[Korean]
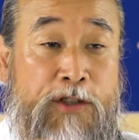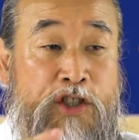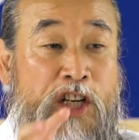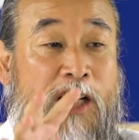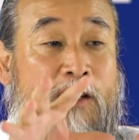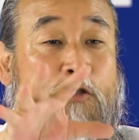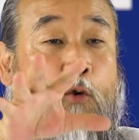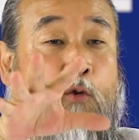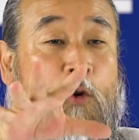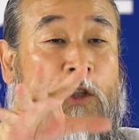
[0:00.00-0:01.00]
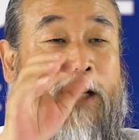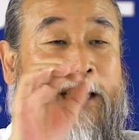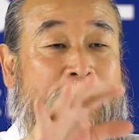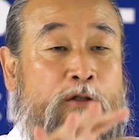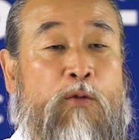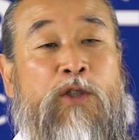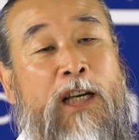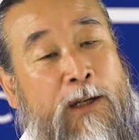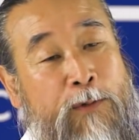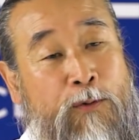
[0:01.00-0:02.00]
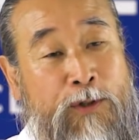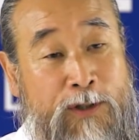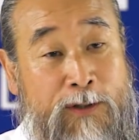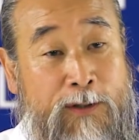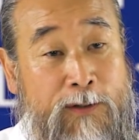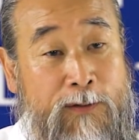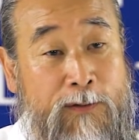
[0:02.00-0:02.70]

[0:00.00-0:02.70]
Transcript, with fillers: 질 좋은 곳에 질 좋은 사람이 오거든요